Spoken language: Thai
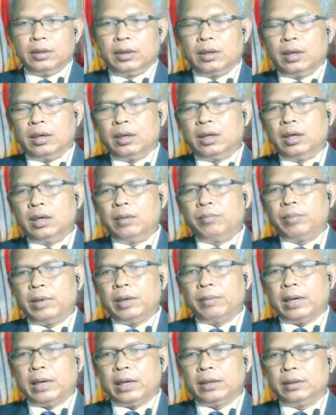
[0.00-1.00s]
ก็คือป
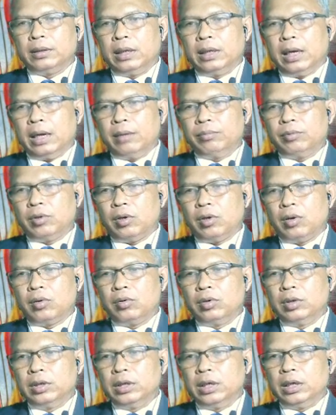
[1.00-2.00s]
ฏิบัตินะครับต่อค
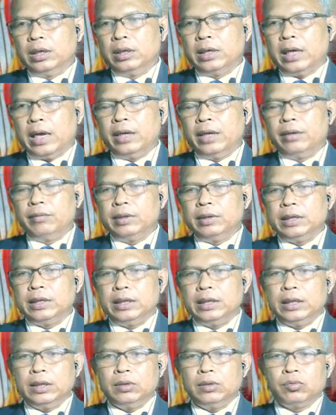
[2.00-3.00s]
นอื่นในวิธี
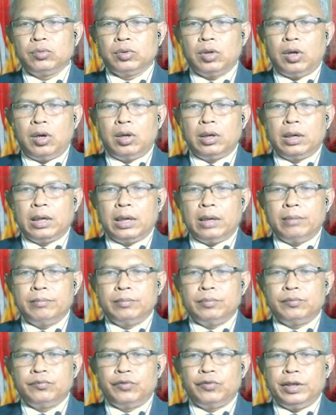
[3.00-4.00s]
ที่ถูกต้องนะครับ
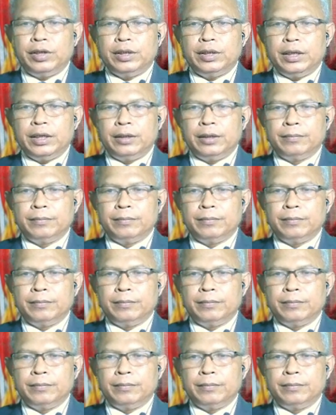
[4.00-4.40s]
treating